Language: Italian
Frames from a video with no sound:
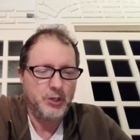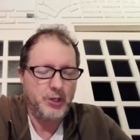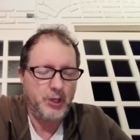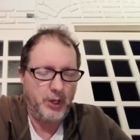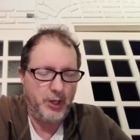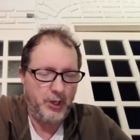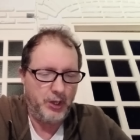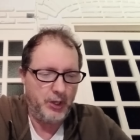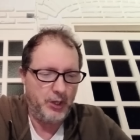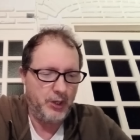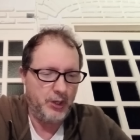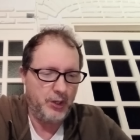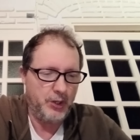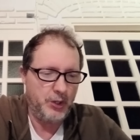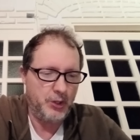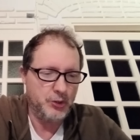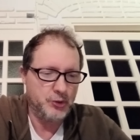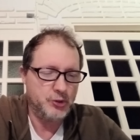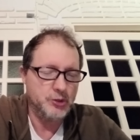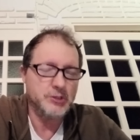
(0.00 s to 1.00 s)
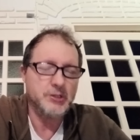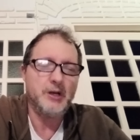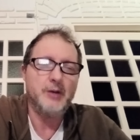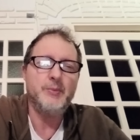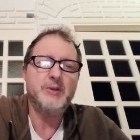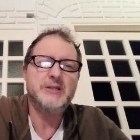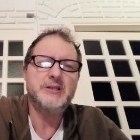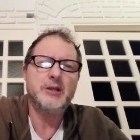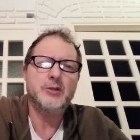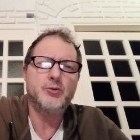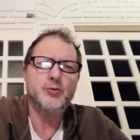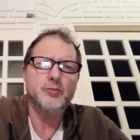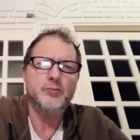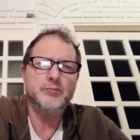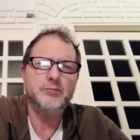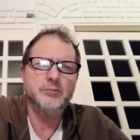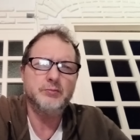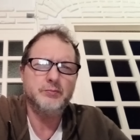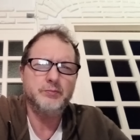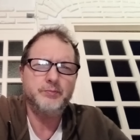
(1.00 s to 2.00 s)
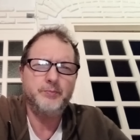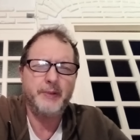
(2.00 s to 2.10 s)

che ci sarebbe stato un